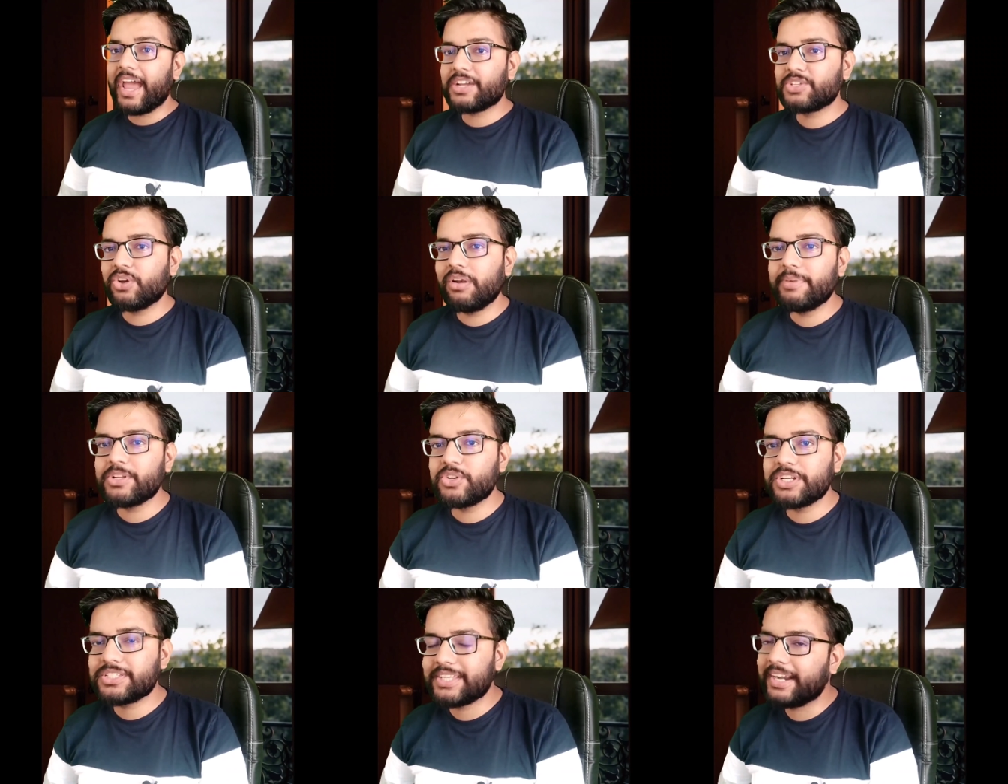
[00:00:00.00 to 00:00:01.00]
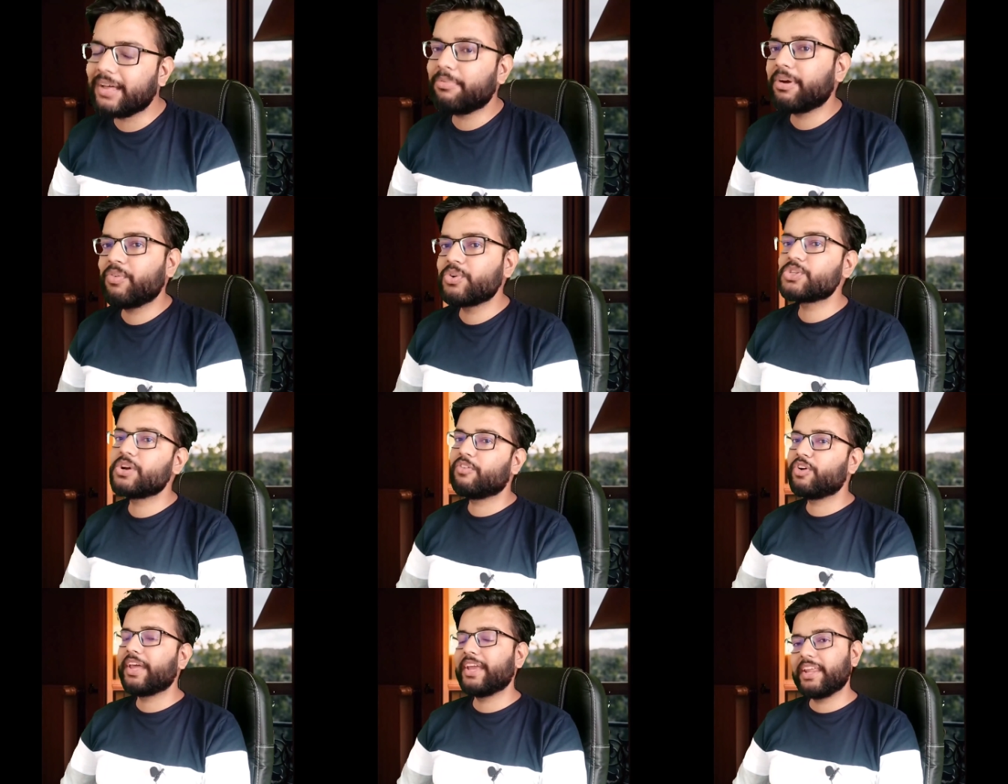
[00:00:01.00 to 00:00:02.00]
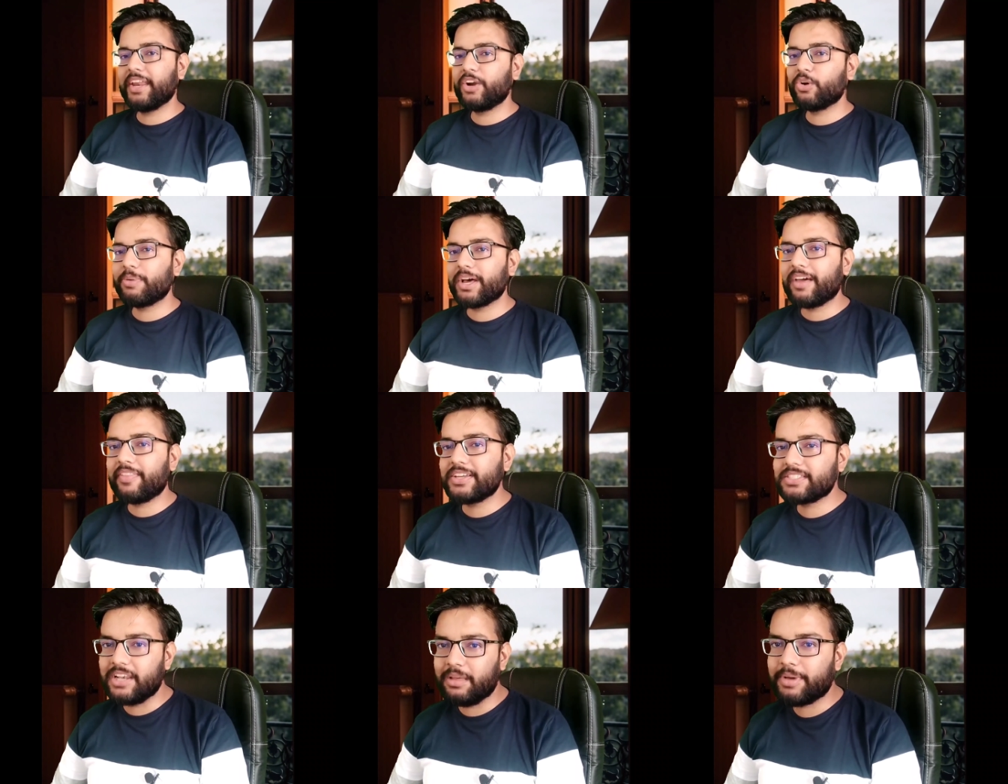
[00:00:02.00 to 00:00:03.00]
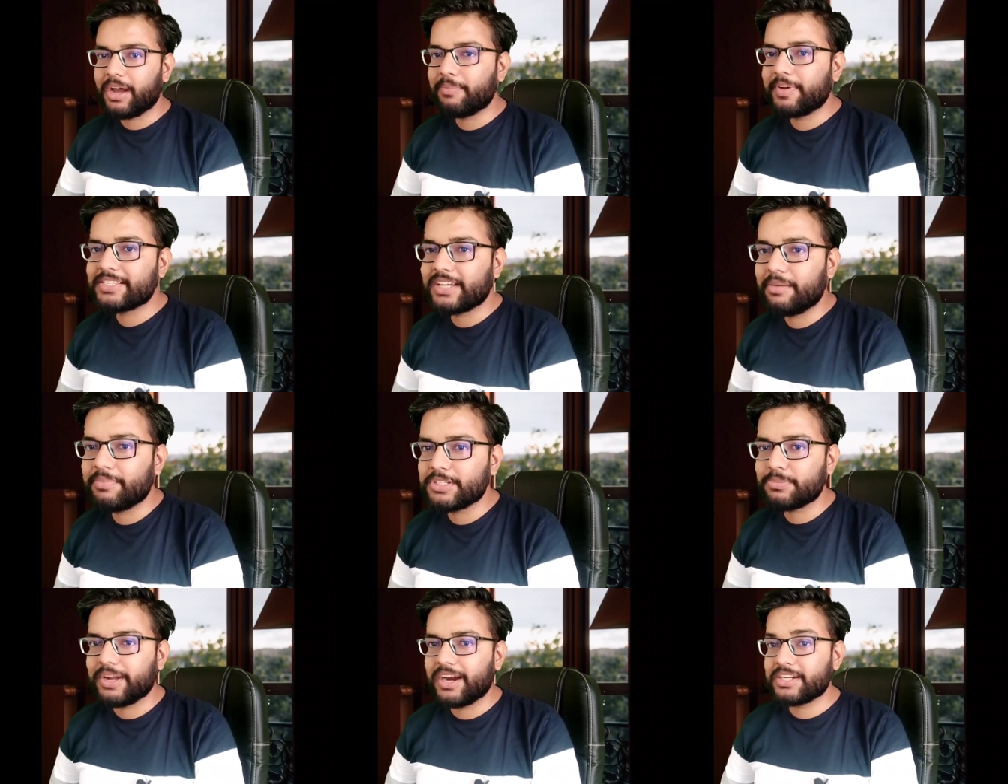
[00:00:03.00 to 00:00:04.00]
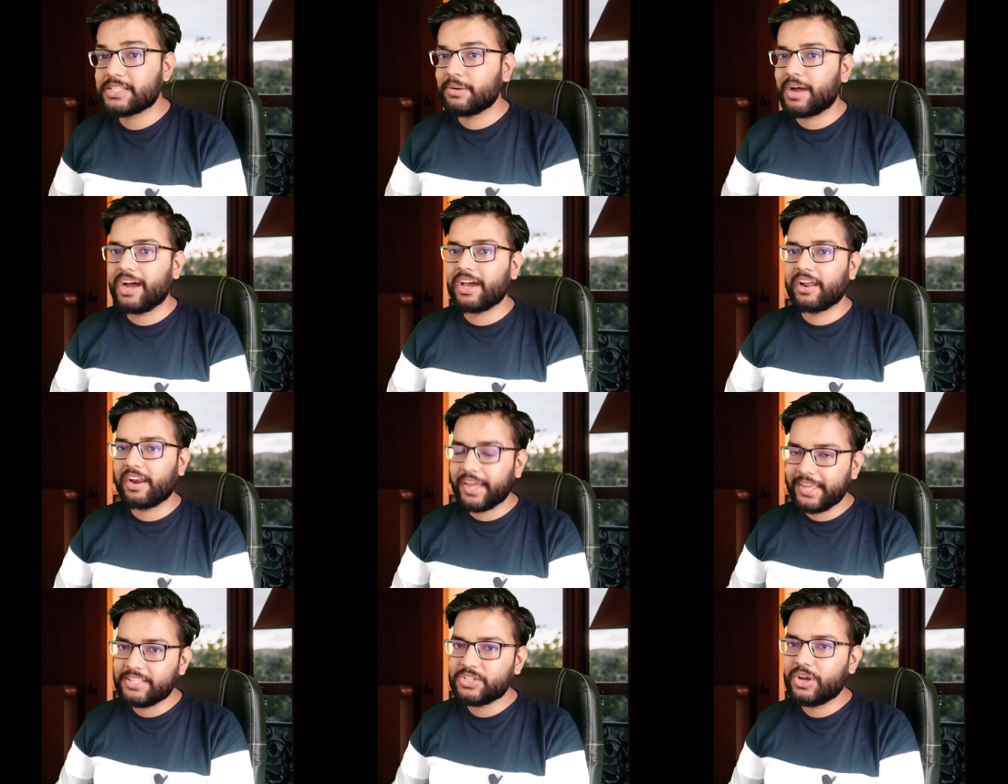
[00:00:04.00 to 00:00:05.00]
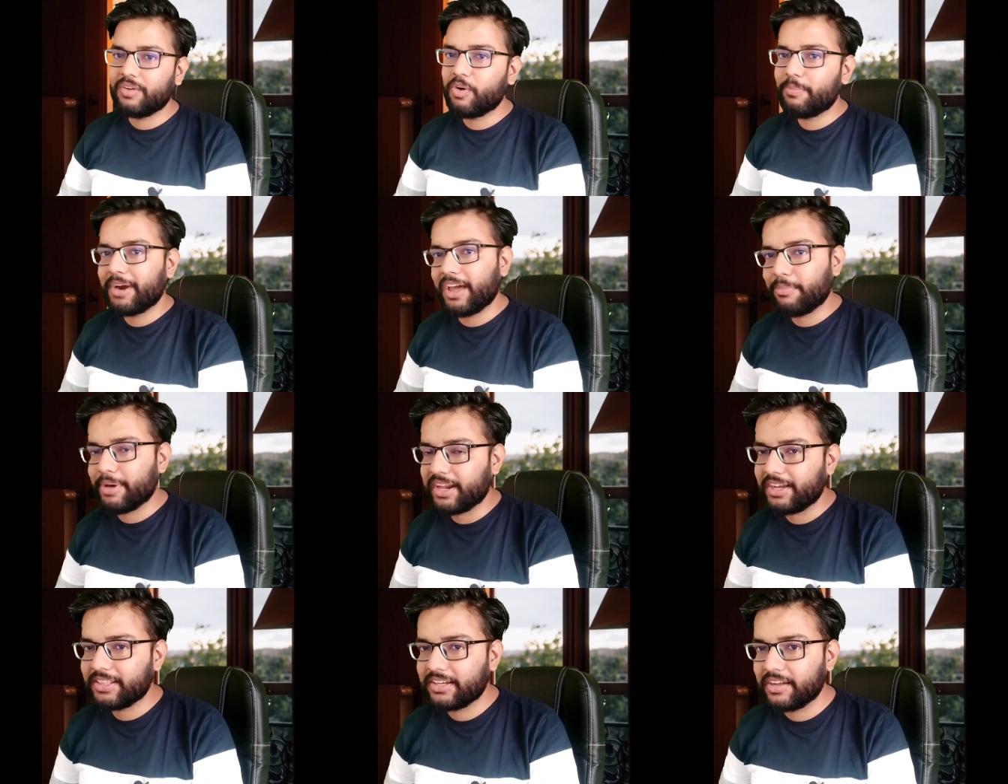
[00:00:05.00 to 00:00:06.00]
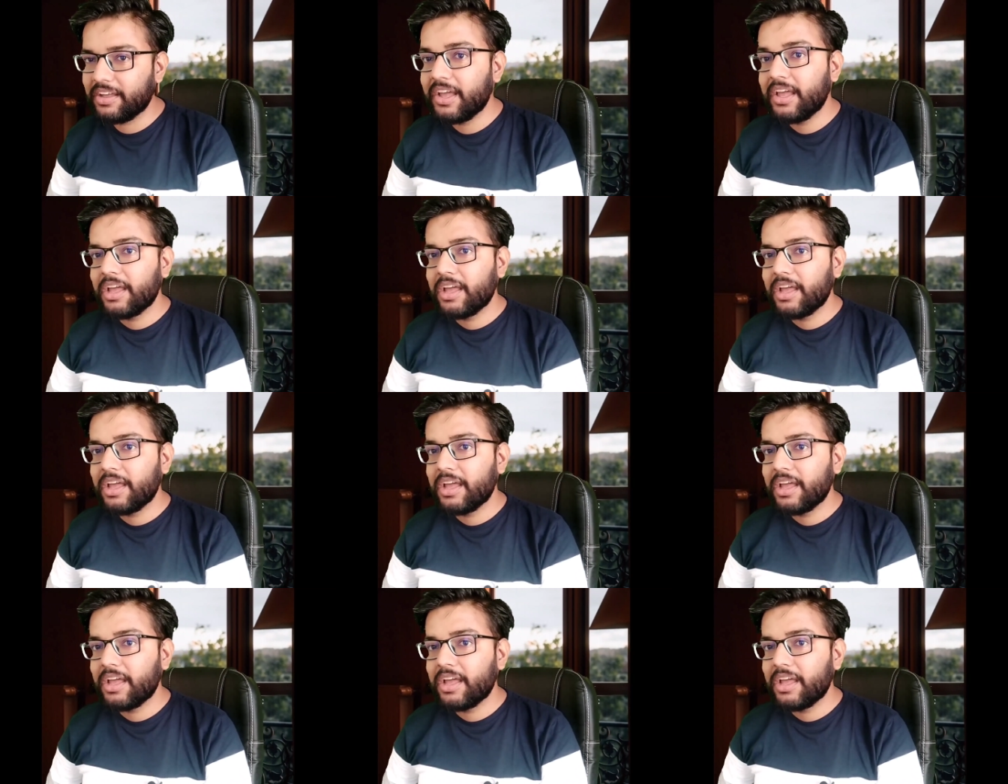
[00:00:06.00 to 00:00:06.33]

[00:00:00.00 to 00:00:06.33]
एक्चुअल में जो सेटअप है वो जो है वो नहीं क्रिएट हो पा रहा था इसलिए मैं आपके सामने इस प्रकार से आकर नहीं जो है वो पढ़ा पा रहा था